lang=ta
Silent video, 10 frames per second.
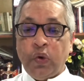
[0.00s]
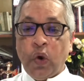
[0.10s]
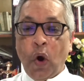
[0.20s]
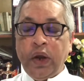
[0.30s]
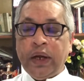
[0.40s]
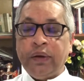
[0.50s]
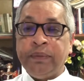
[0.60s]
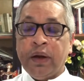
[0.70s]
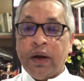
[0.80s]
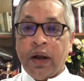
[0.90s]
நோயிலும்
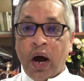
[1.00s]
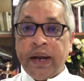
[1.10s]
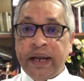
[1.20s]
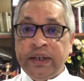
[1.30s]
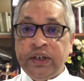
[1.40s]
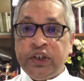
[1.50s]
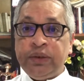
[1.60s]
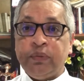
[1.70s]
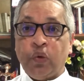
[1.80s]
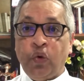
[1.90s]
நான்
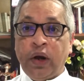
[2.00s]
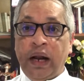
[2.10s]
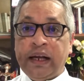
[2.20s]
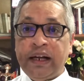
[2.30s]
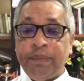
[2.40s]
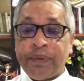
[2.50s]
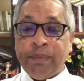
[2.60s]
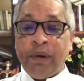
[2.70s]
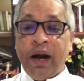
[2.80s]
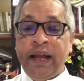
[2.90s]
என்றும் உங்களுக்கு
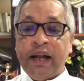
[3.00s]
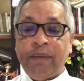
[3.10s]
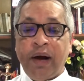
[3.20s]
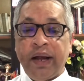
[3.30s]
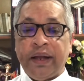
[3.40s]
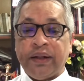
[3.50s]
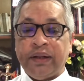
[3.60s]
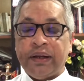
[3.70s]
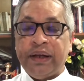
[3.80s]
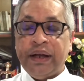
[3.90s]
பிரமாணிக்கமாயிருந்து